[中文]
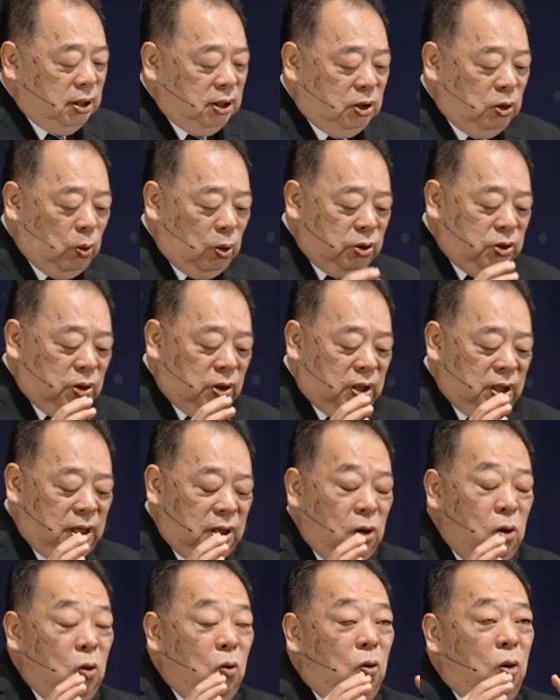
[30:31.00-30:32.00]
这是我觉得
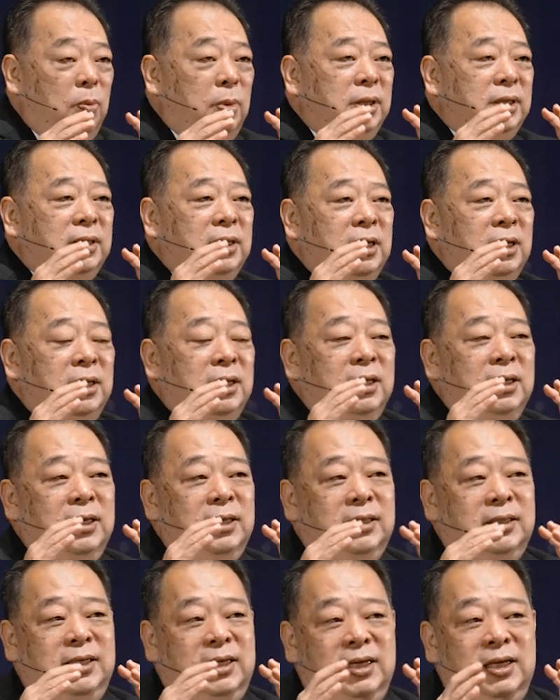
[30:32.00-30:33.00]
我们
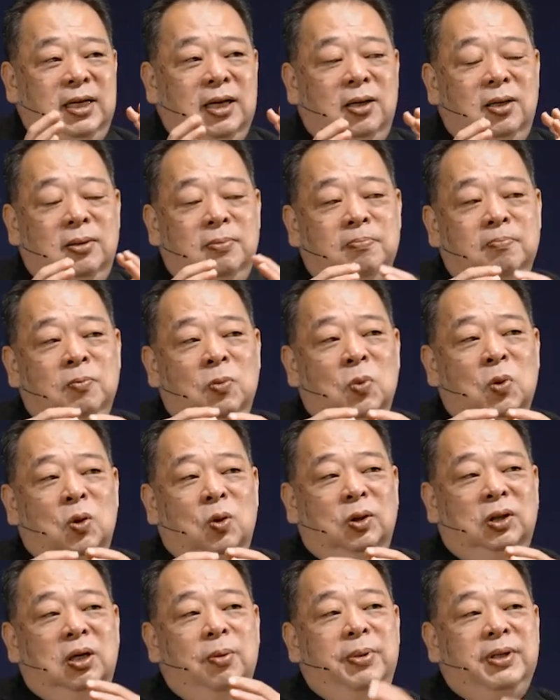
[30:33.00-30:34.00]
今天
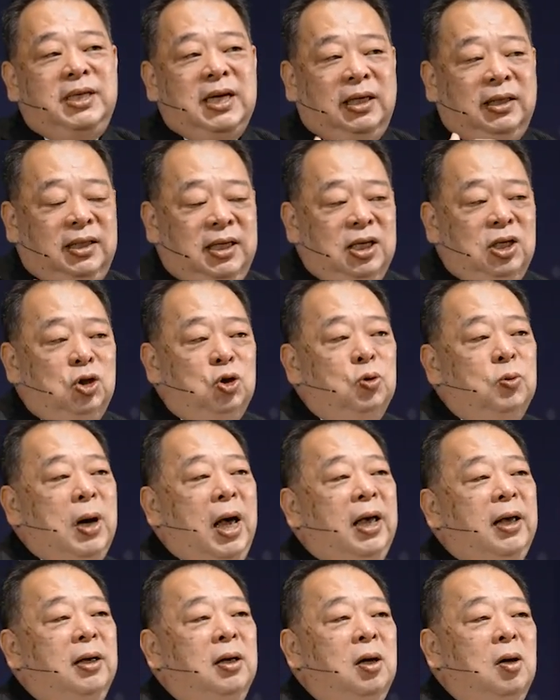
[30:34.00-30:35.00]
我特别想提出
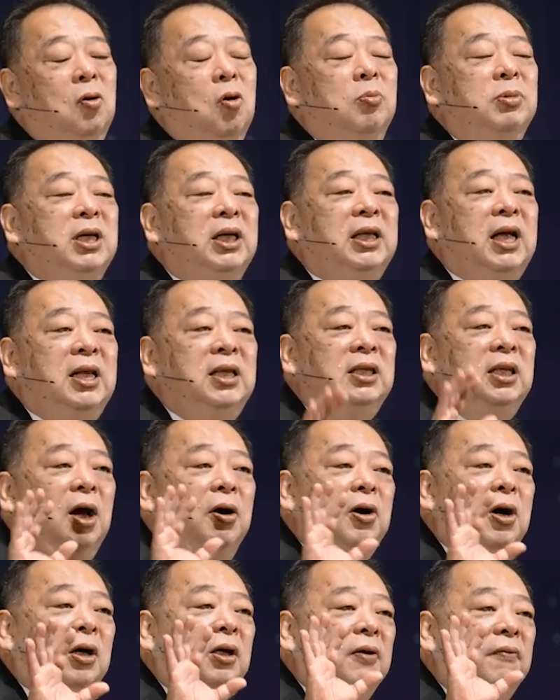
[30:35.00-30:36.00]
来。我们在谈
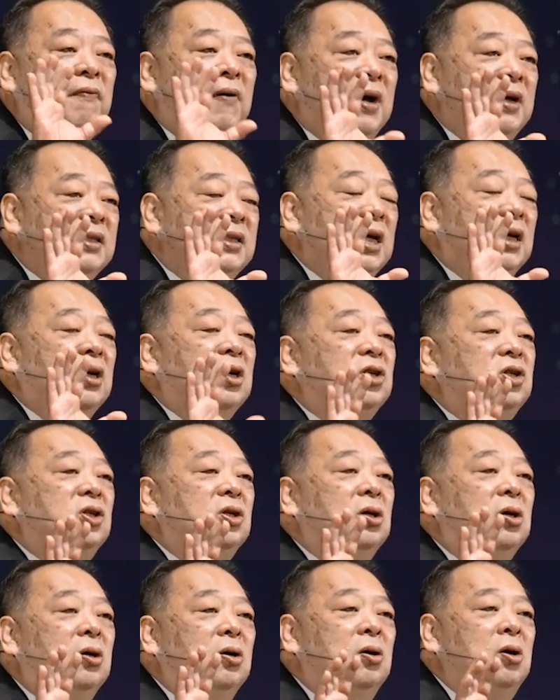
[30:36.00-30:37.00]
祷告的方向的
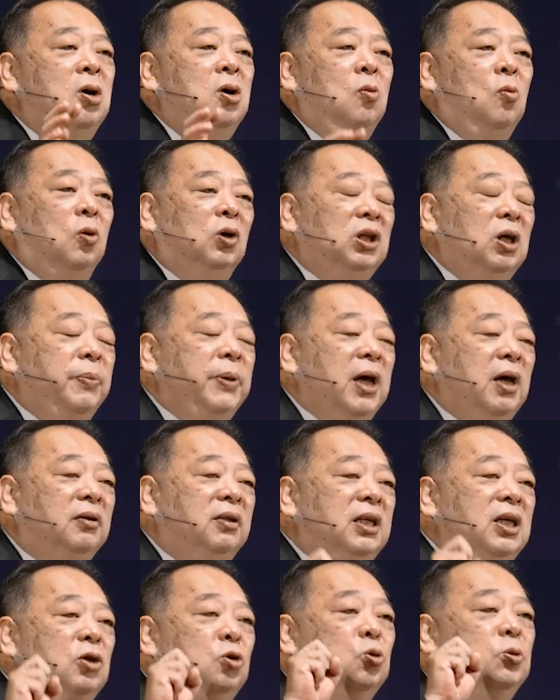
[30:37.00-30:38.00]
时候，我特别要
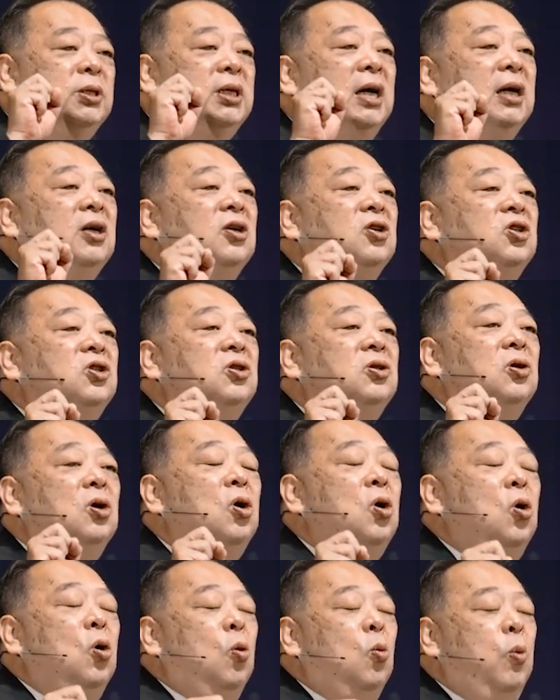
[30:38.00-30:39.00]
提出这样的事：
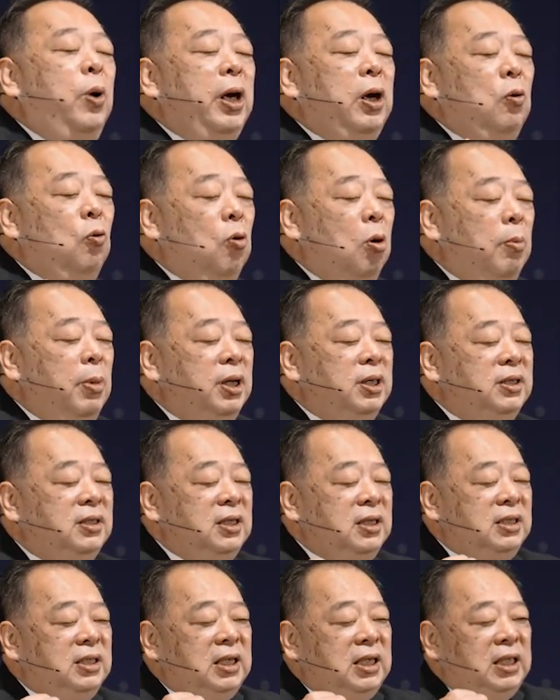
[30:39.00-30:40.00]
为我们
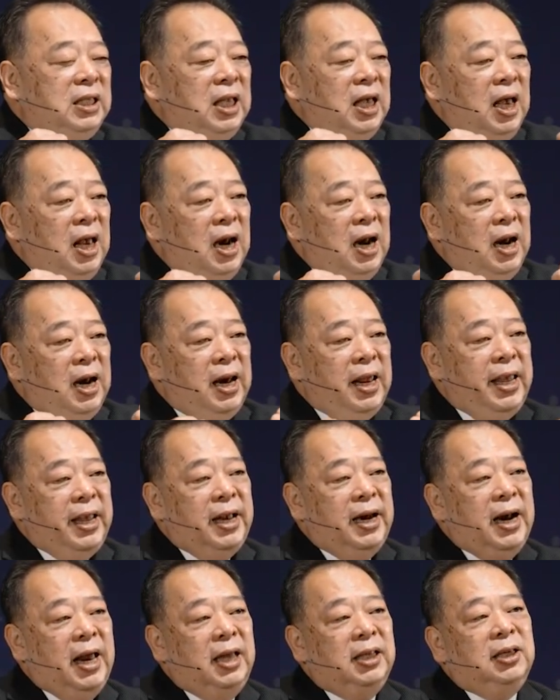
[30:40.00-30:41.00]
自己的
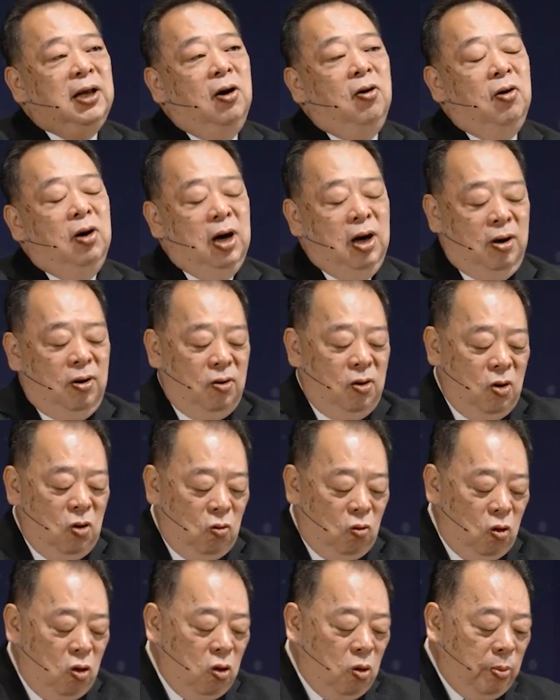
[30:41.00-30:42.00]
灵来祷告，
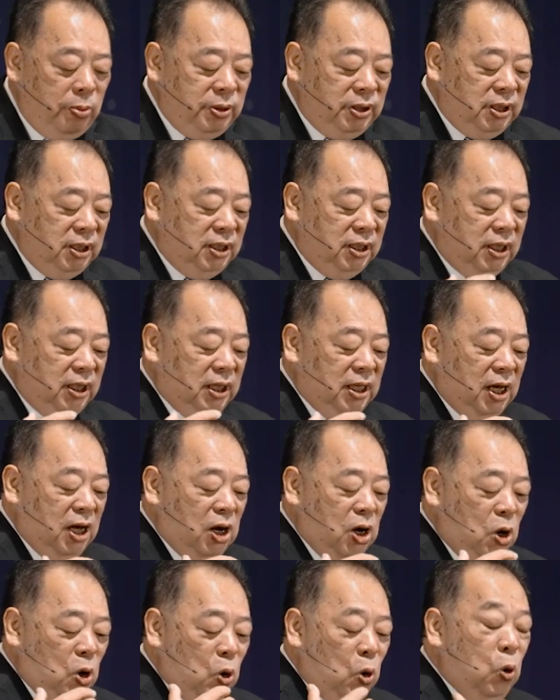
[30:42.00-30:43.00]
为我们自己的
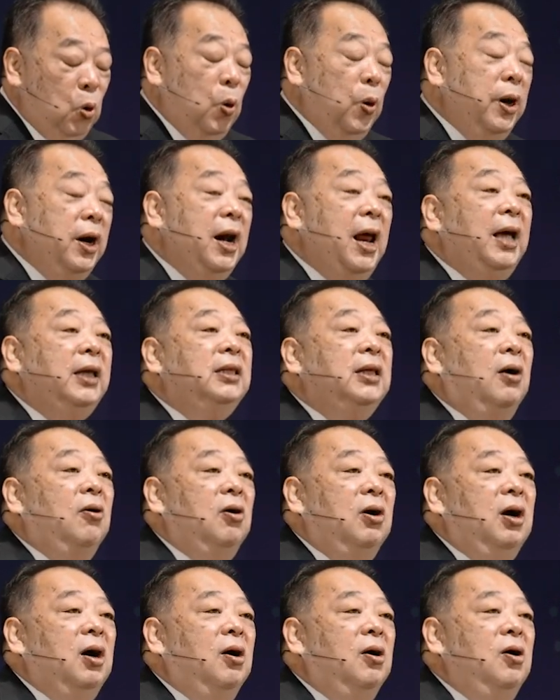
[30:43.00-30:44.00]
魂来祷
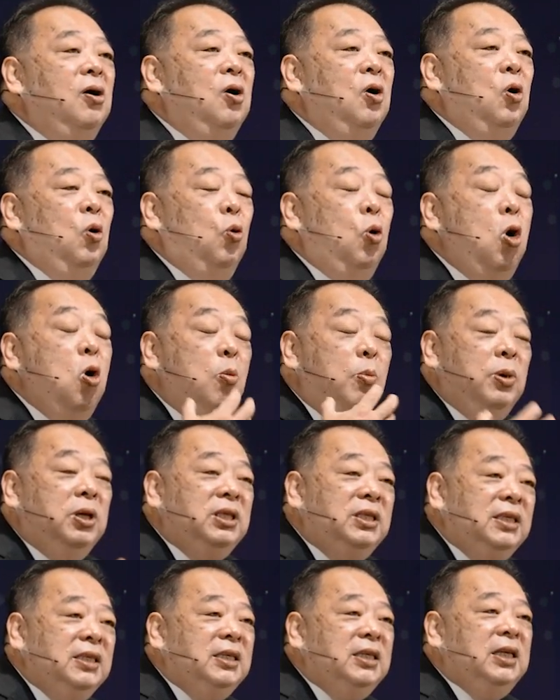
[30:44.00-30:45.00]
告，为我
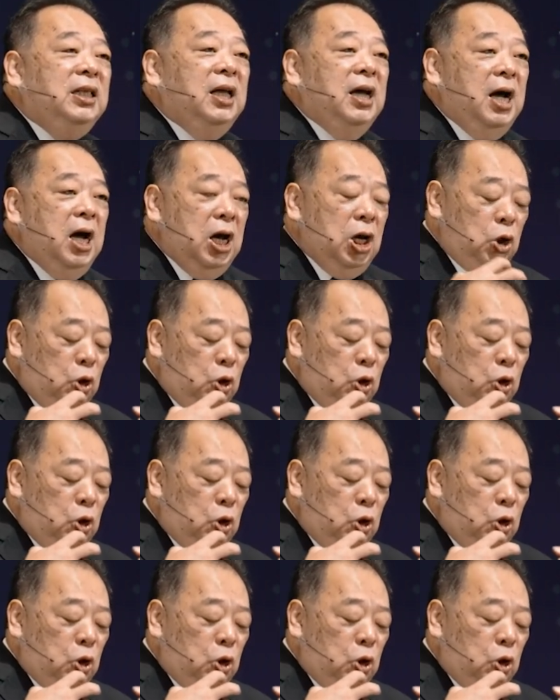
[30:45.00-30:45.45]
们自己的